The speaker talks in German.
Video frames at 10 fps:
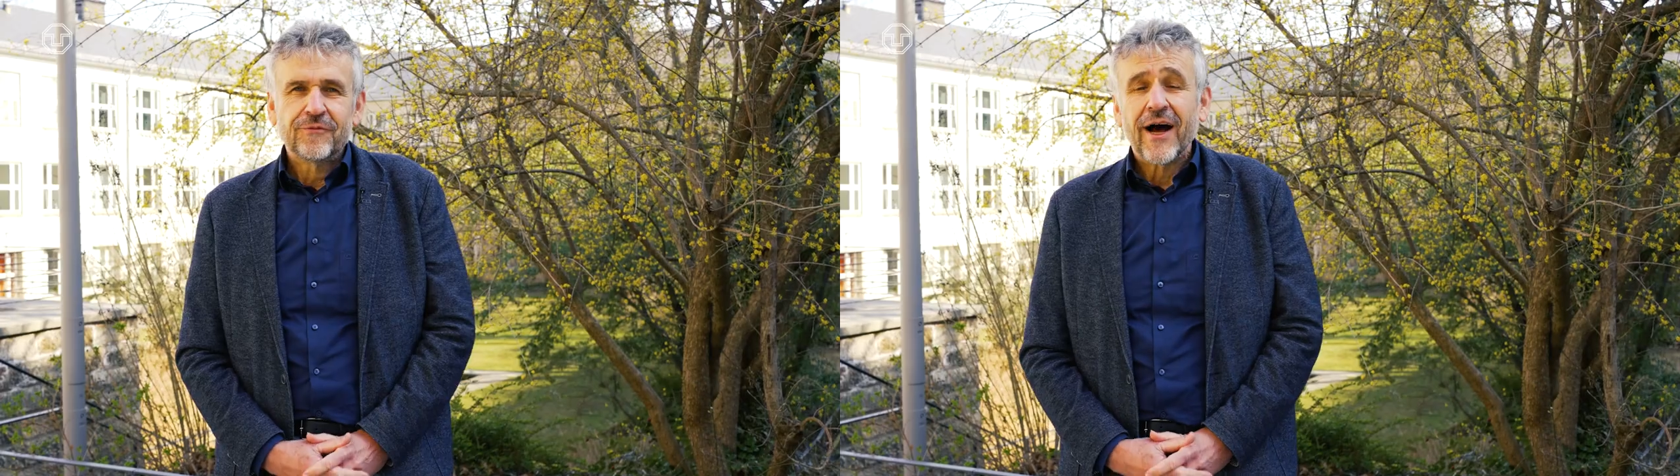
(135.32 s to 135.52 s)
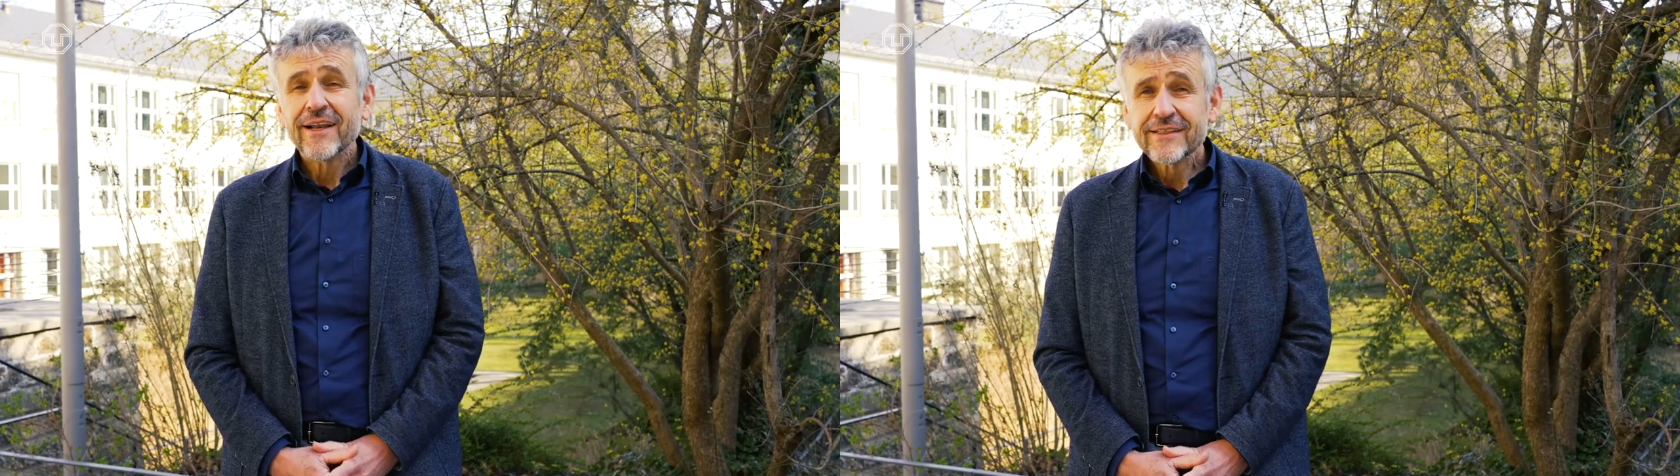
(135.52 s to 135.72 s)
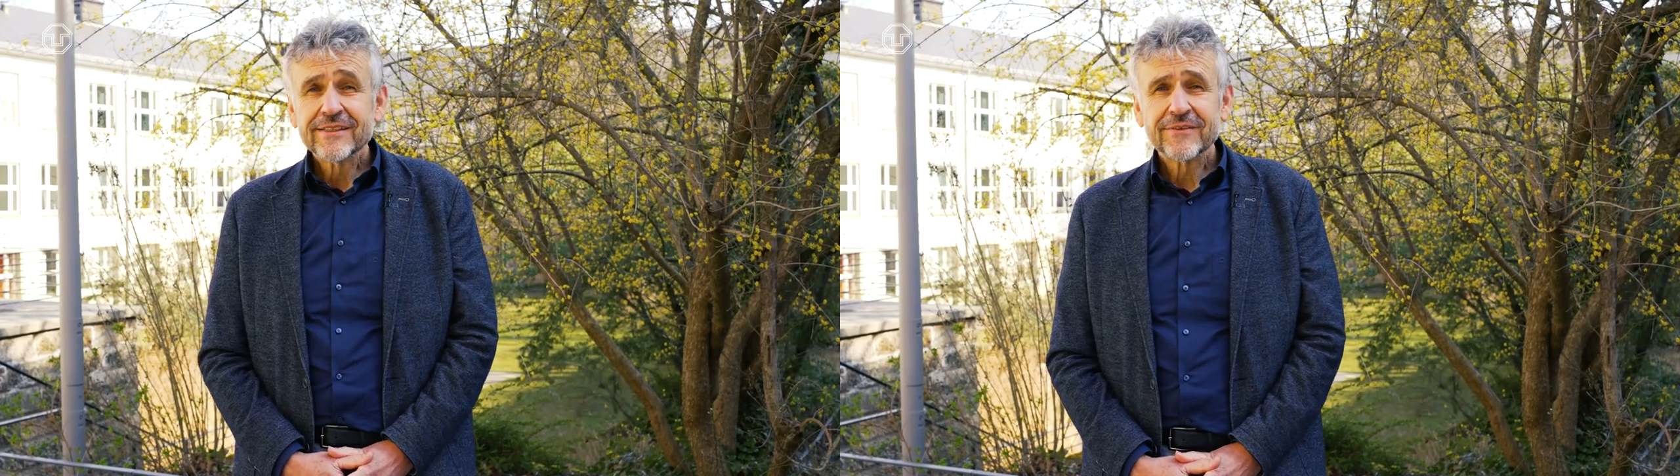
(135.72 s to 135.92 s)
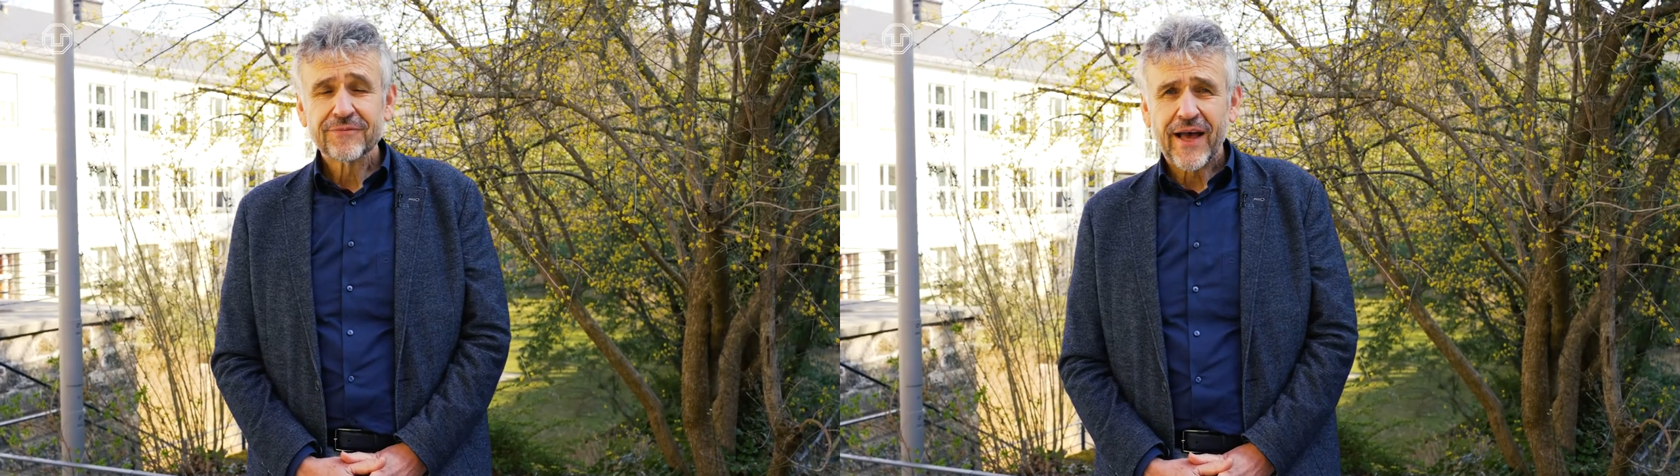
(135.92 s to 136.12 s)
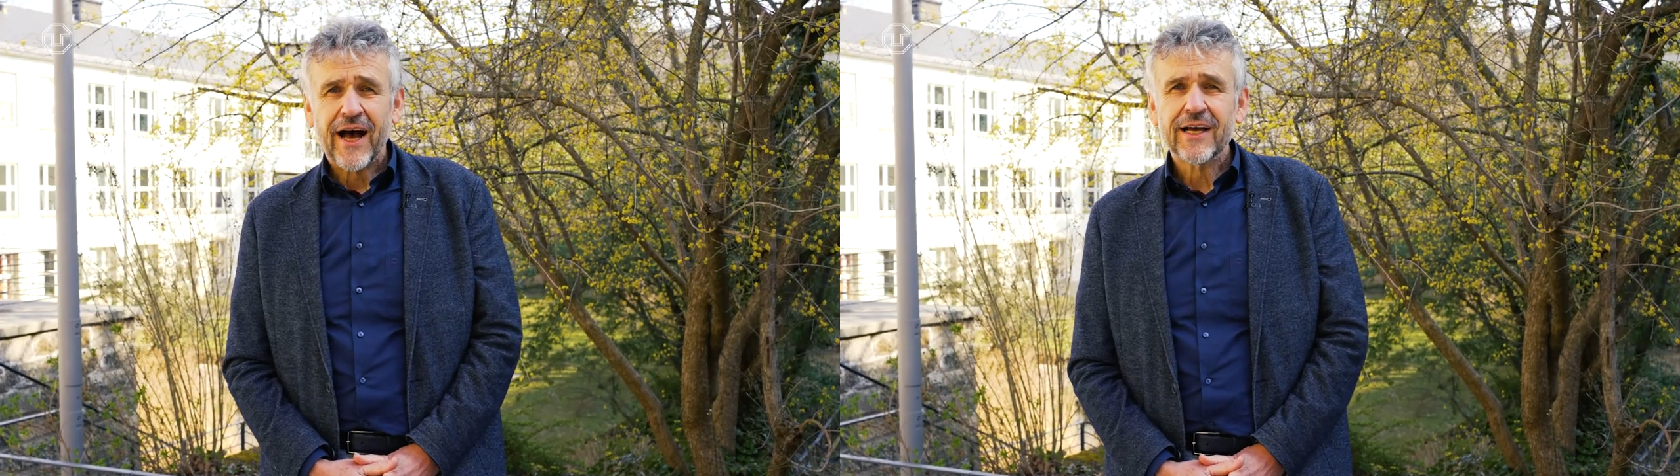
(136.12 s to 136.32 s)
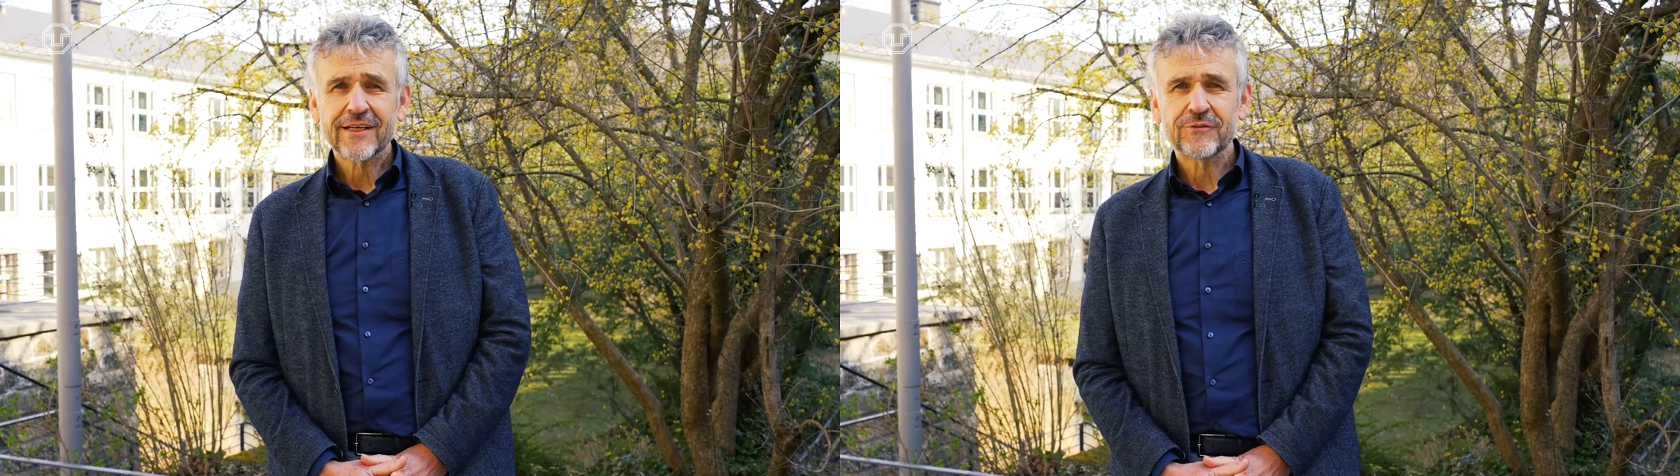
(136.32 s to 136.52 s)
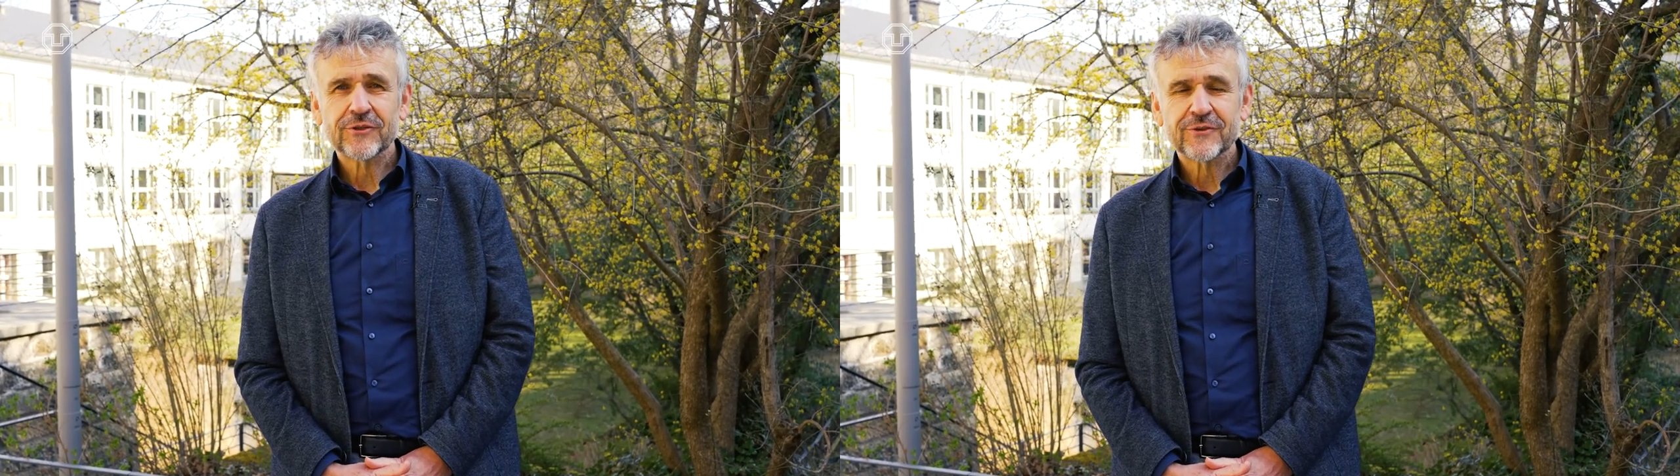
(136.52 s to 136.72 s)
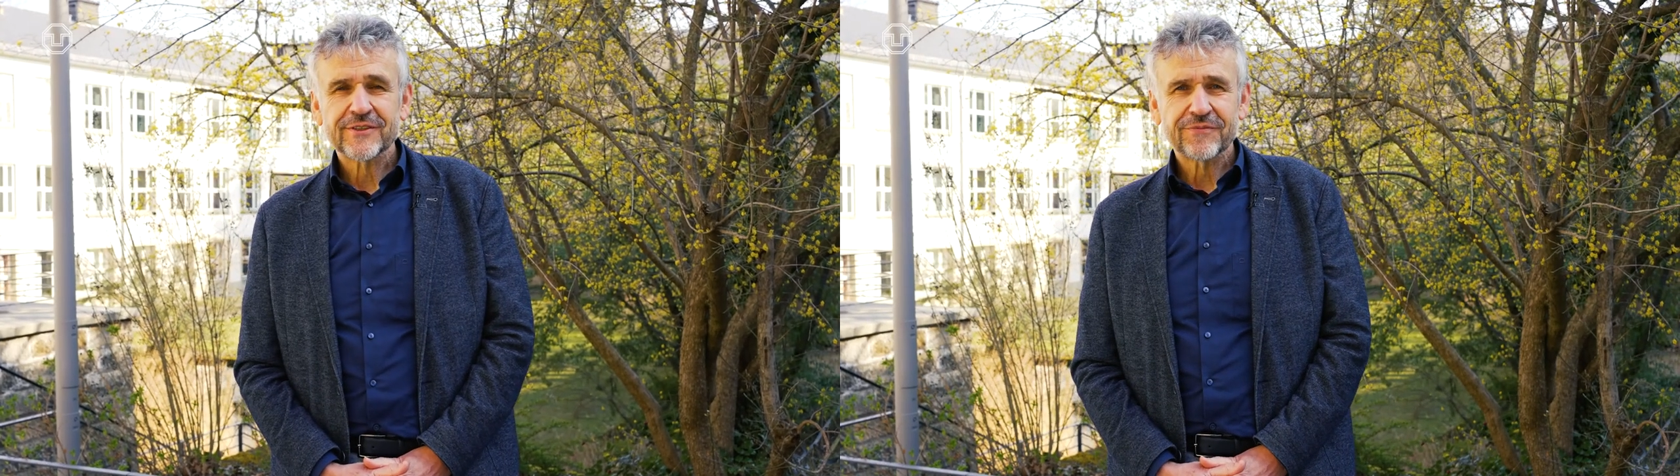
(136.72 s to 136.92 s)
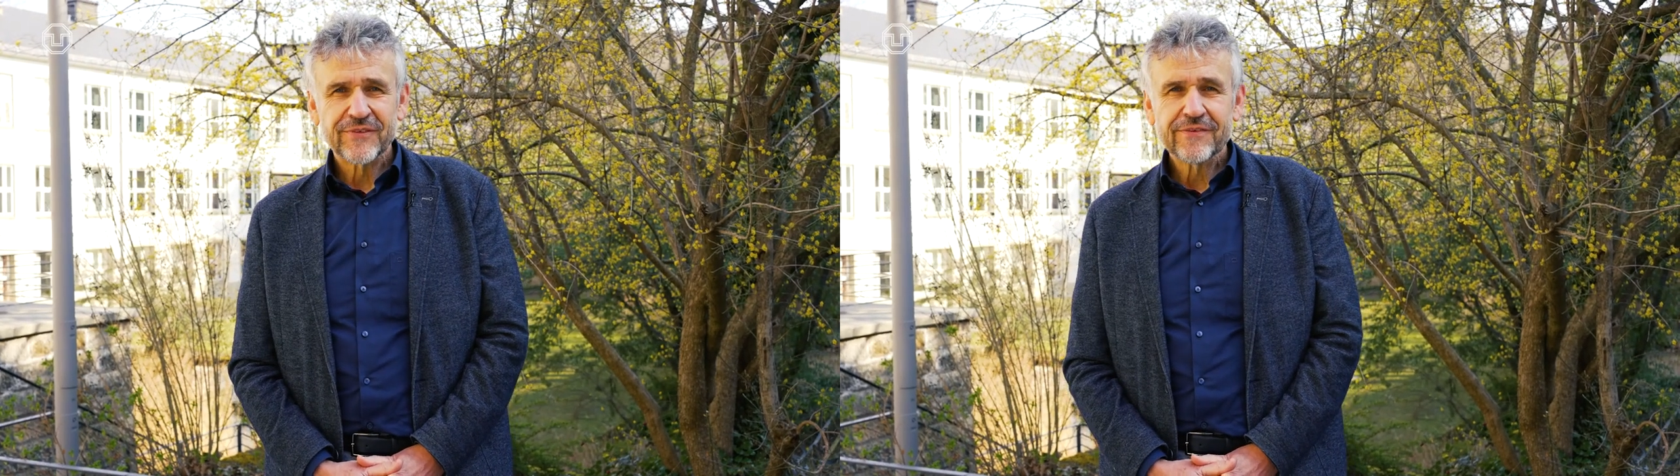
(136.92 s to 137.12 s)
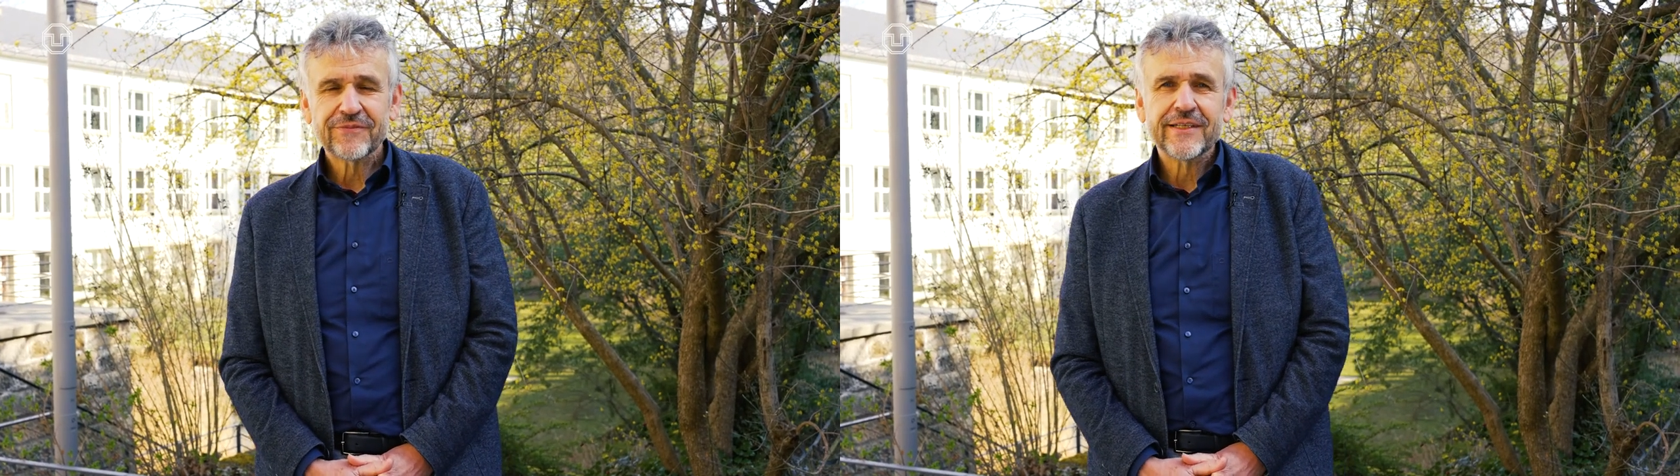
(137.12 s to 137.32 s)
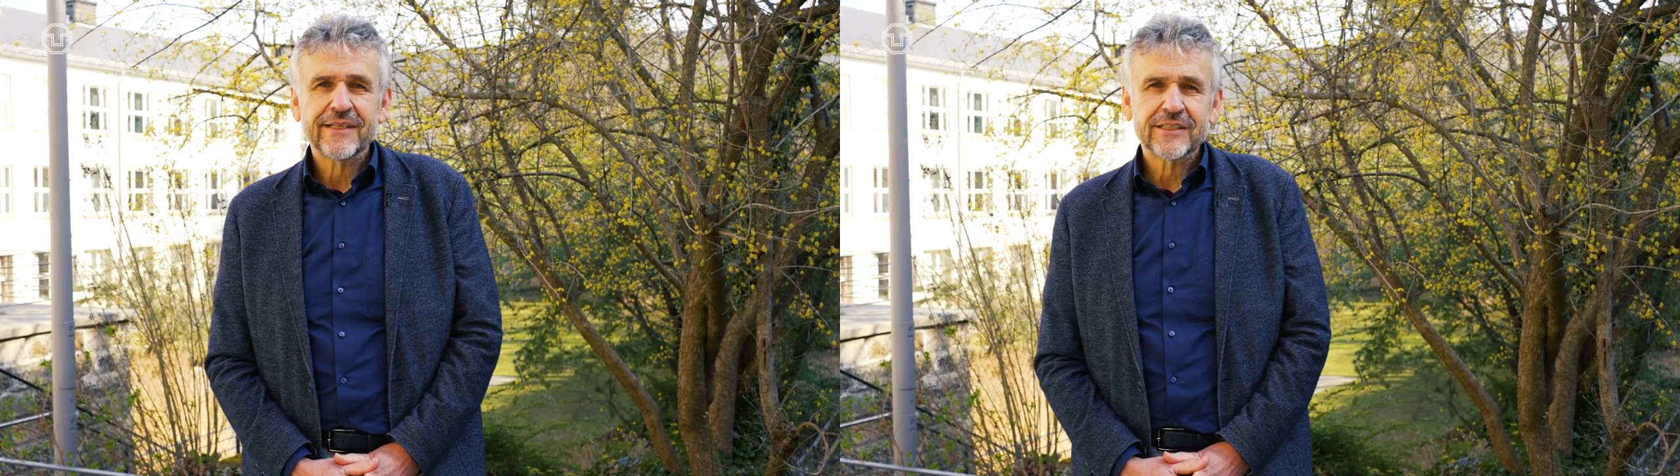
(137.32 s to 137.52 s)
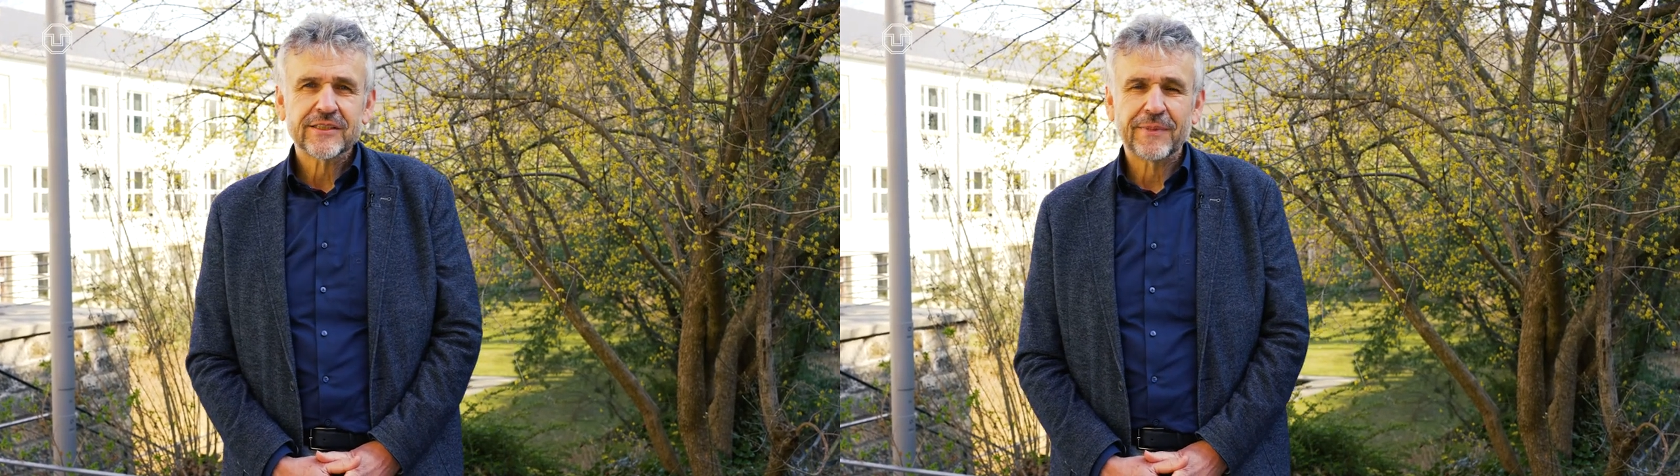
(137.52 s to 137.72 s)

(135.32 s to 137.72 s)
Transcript: Für alle diese Fragen wird unser vielfältiges